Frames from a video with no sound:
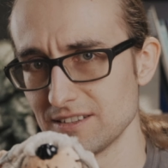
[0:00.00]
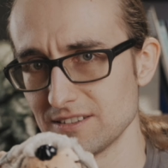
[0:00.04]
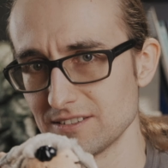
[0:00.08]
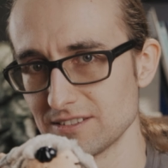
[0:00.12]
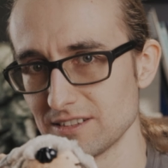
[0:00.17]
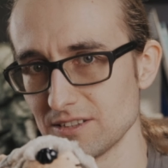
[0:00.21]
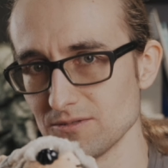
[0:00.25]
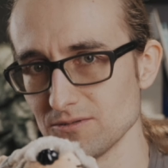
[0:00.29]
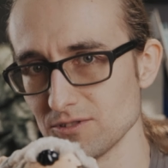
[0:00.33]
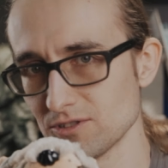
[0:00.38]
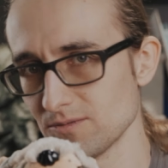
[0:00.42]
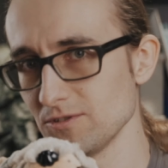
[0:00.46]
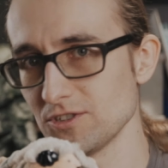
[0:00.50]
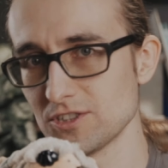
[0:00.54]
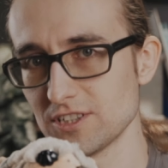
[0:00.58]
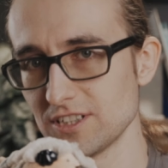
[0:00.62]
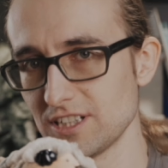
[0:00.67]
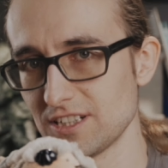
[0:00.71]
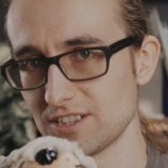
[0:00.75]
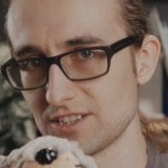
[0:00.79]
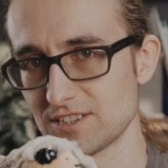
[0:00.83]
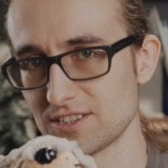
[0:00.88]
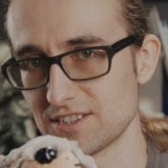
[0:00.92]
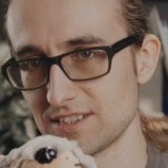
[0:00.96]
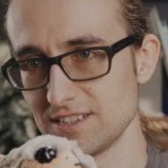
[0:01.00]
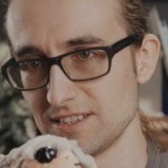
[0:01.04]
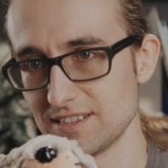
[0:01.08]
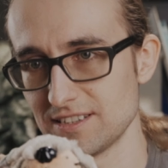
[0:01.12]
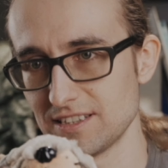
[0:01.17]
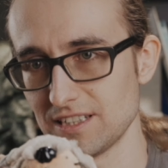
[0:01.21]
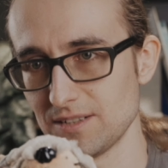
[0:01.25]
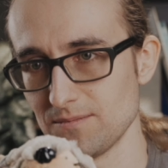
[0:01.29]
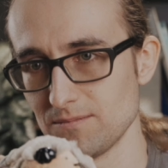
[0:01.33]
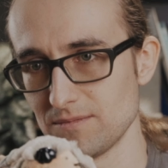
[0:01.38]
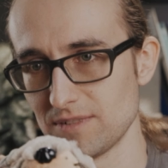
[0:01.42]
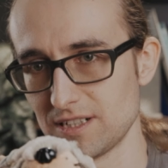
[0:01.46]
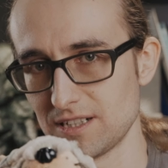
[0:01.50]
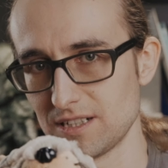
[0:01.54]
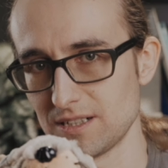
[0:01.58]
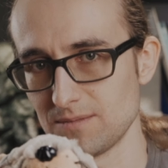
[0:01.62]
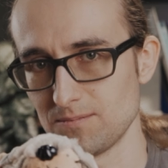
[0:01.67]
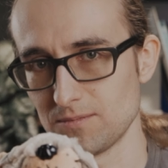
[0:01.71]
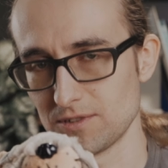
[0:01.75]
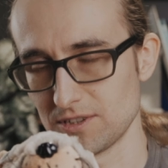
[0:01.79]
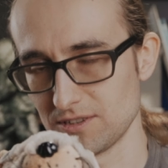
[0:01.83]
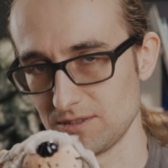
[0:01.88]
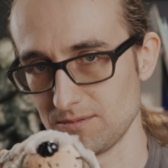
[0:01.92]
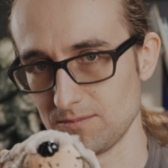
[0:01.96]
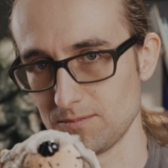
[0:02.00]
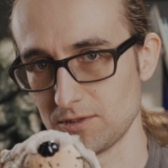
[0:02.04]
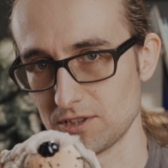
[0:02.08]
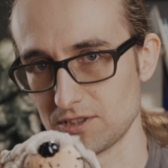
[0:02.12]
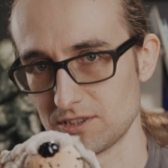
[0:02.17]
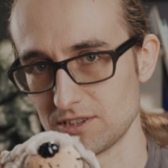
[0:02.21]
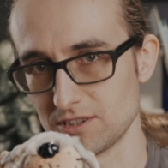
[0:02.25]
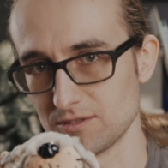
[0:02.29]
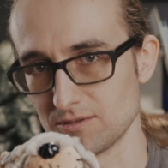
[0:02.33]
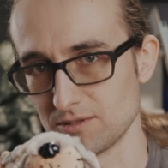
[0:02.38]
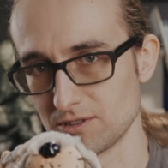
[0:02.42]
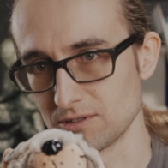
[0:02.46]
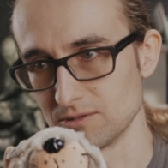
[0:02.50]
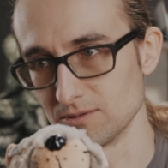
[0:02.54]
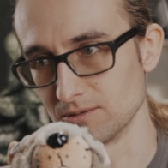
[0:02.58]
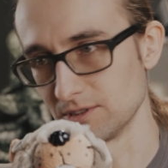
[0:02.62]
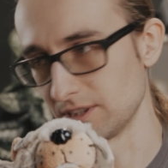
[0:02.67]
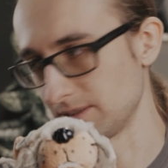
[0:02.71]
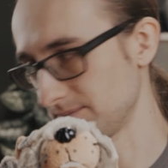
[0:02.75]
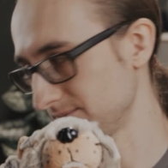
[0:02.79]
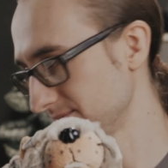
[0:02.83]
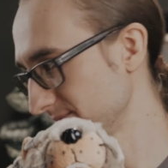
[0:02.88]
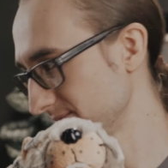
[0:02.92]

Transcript: Załóżmy, że nasz system ma pro prostą regułę.